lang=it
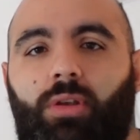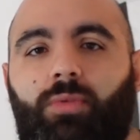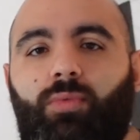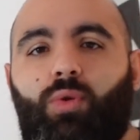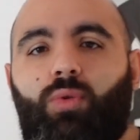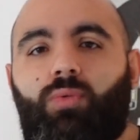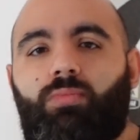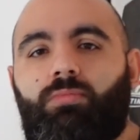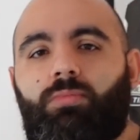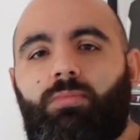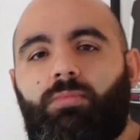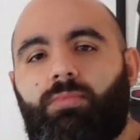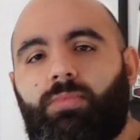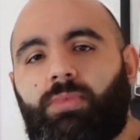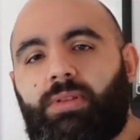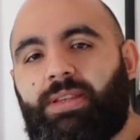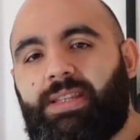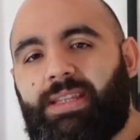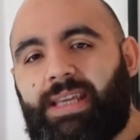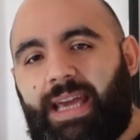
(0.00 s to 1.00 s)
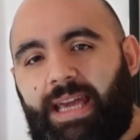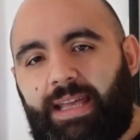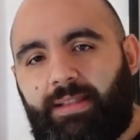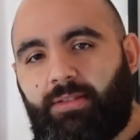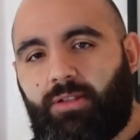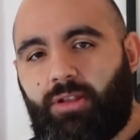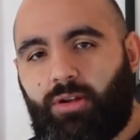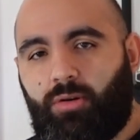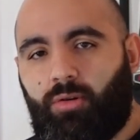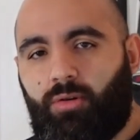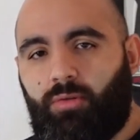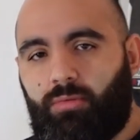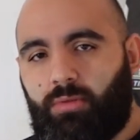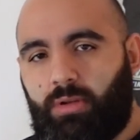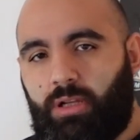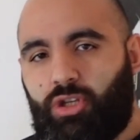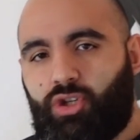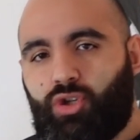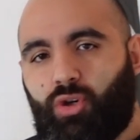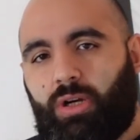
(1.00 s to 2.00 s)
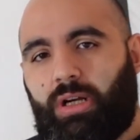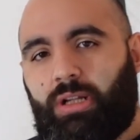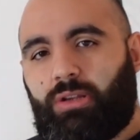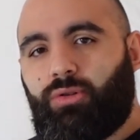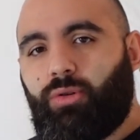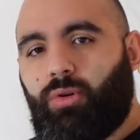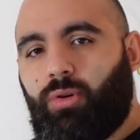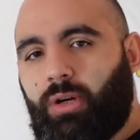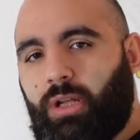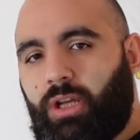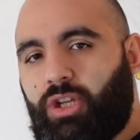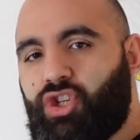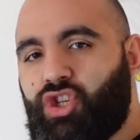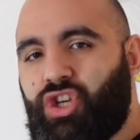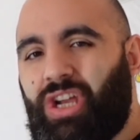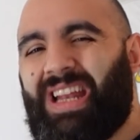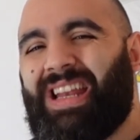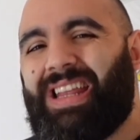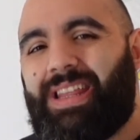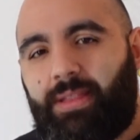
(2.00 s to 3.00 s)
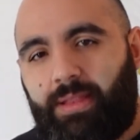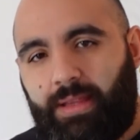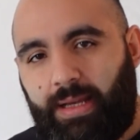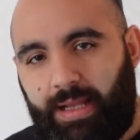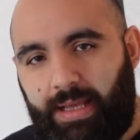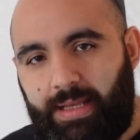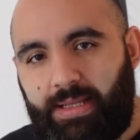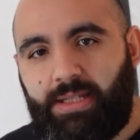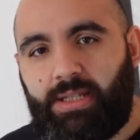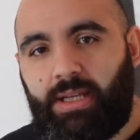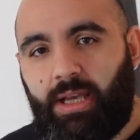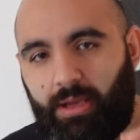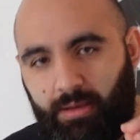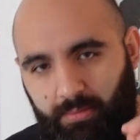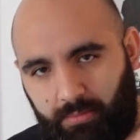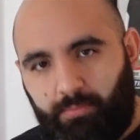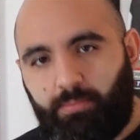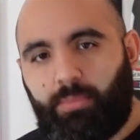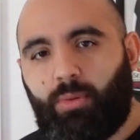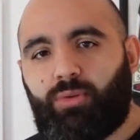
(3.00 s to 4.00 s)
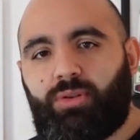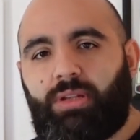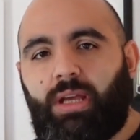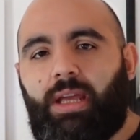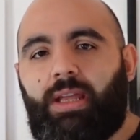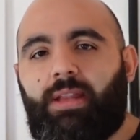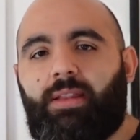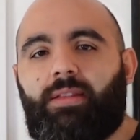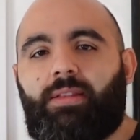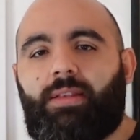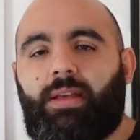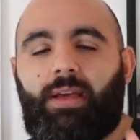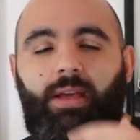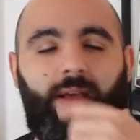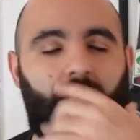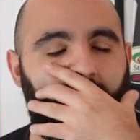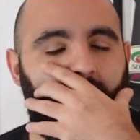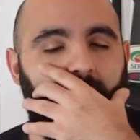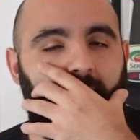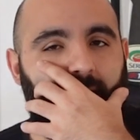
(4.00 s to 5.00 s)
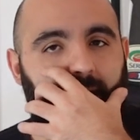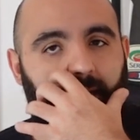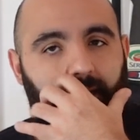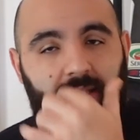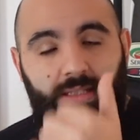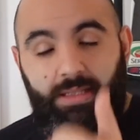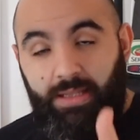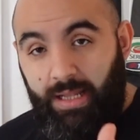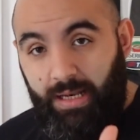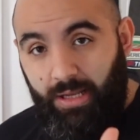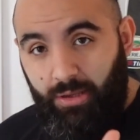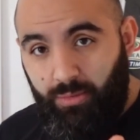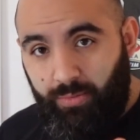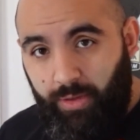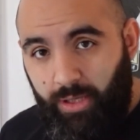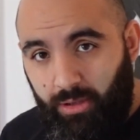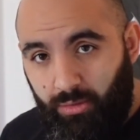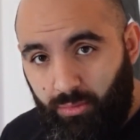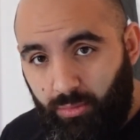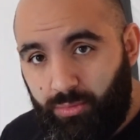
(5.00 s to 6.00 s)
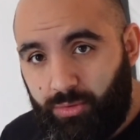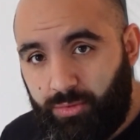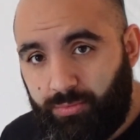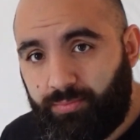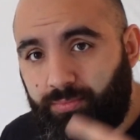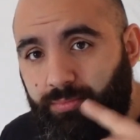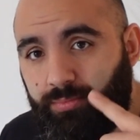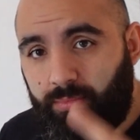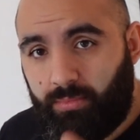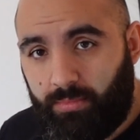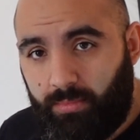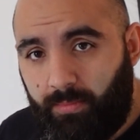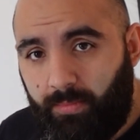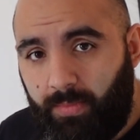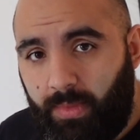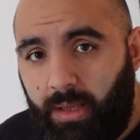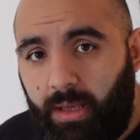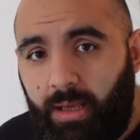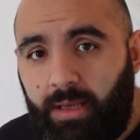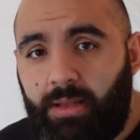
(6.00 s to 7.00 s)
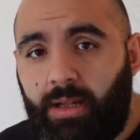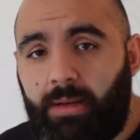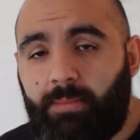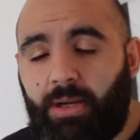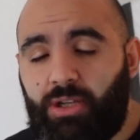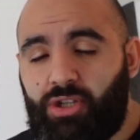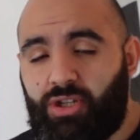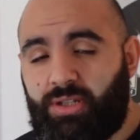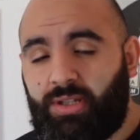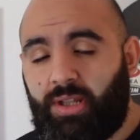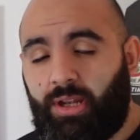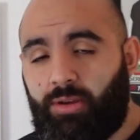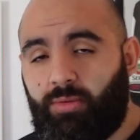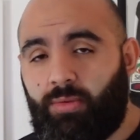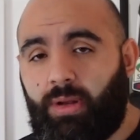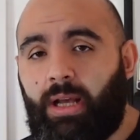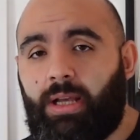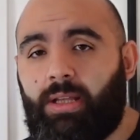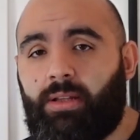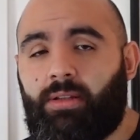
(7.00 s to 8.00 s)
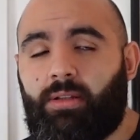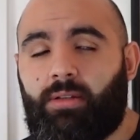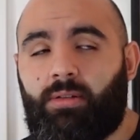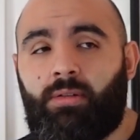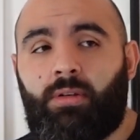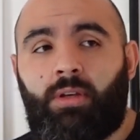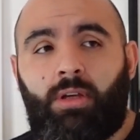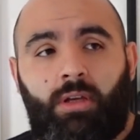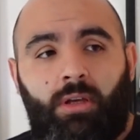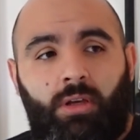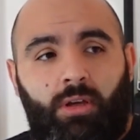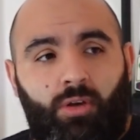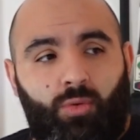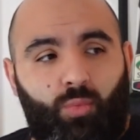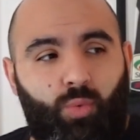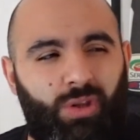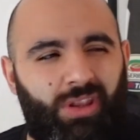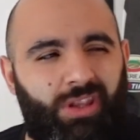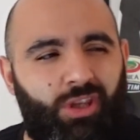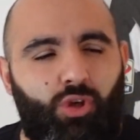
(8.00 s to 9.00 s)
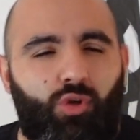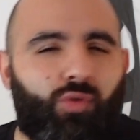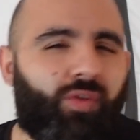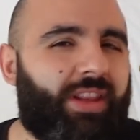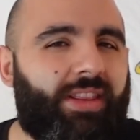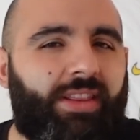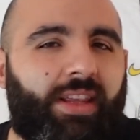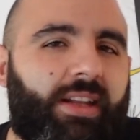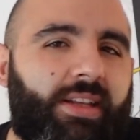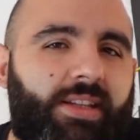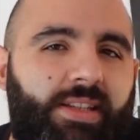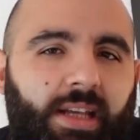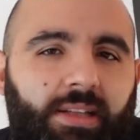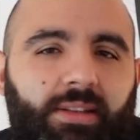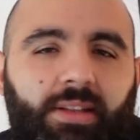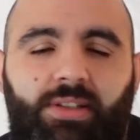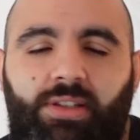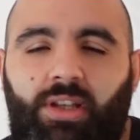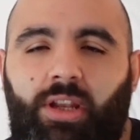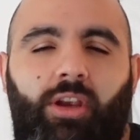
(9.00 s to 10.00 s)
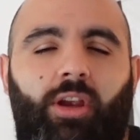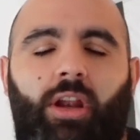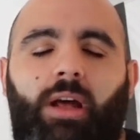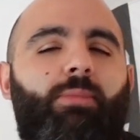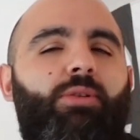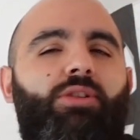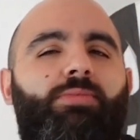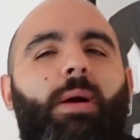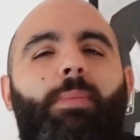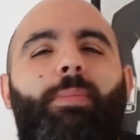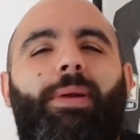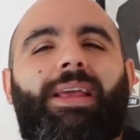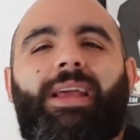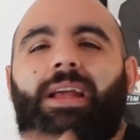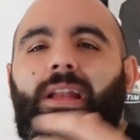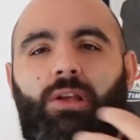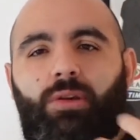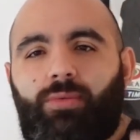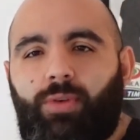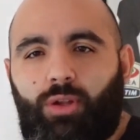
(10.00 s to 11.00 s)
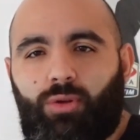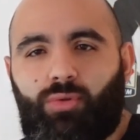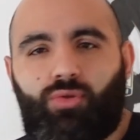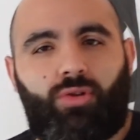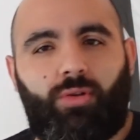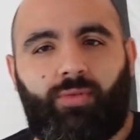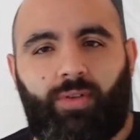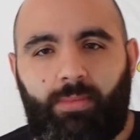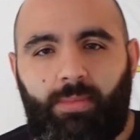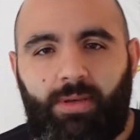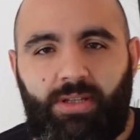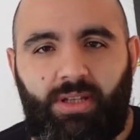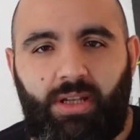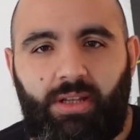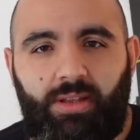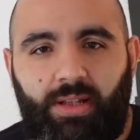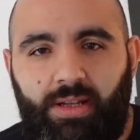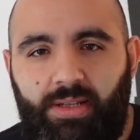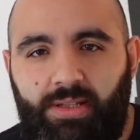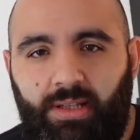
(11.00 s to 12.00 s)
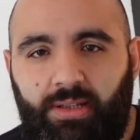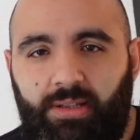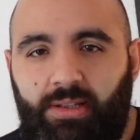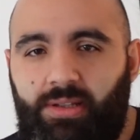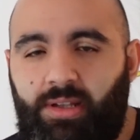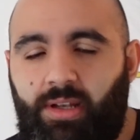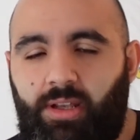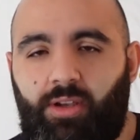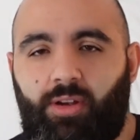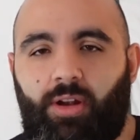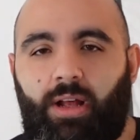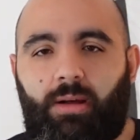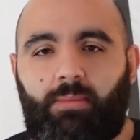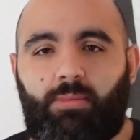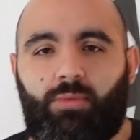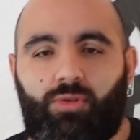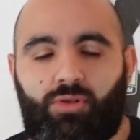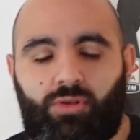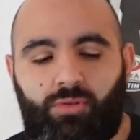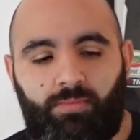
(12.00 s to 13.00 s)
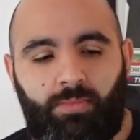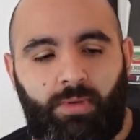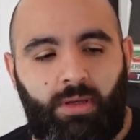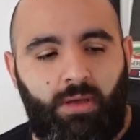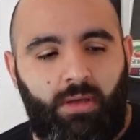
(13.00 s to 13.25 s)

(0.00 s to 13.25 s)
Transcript: TV, dietro il giocatore c'è l'interesse potente della Juventus e del Manchester United. Quindi Juve interessata a Sergio Ramos, ma perché la Juventus dovrebbe essere interessata a Sergio Ramos?